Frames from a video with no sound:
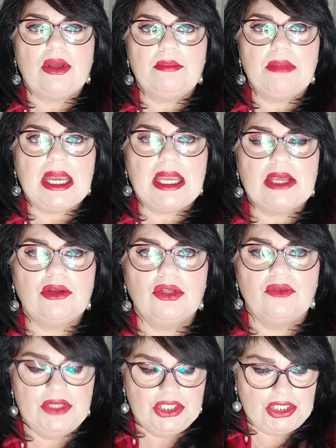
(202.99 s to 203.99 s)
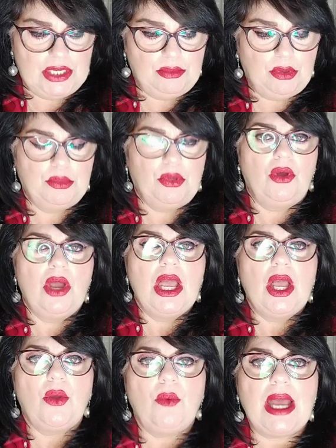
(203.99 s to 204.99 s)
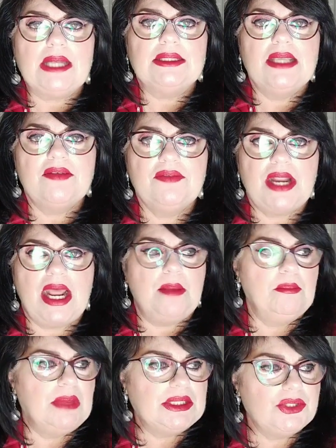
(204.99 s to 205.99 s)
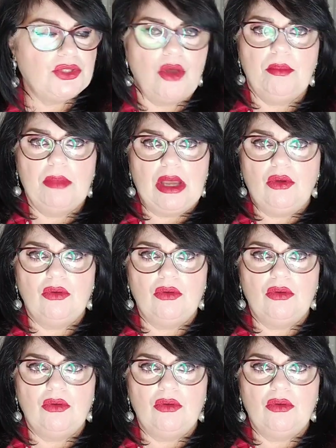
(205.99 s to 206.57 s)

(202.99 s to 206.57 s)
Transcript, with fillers: ammaccano dove c'è proprio qua il diaframma, insomma,